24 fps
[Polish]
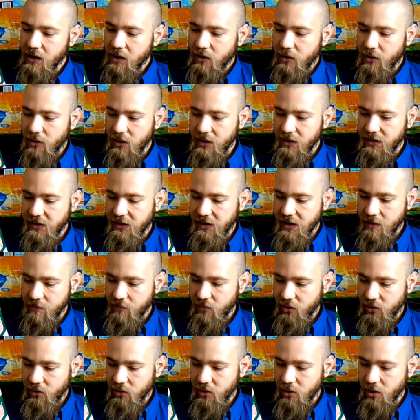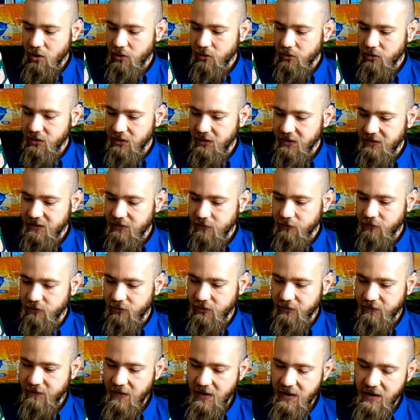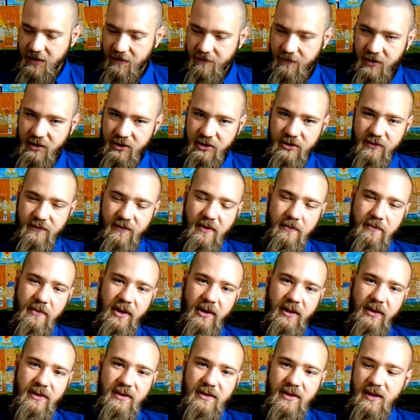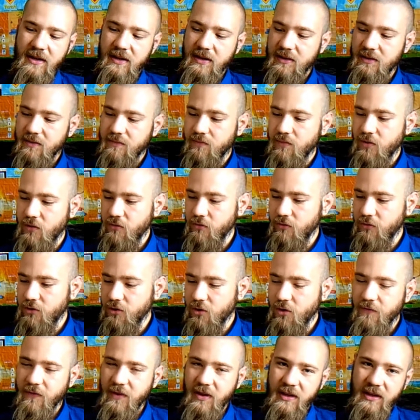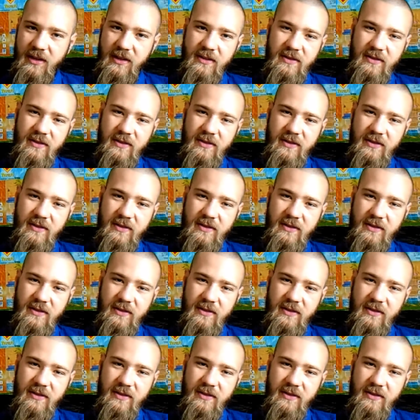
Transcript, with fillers: Cola de Cabollo jest używana właśnie w Ameryce Południowej.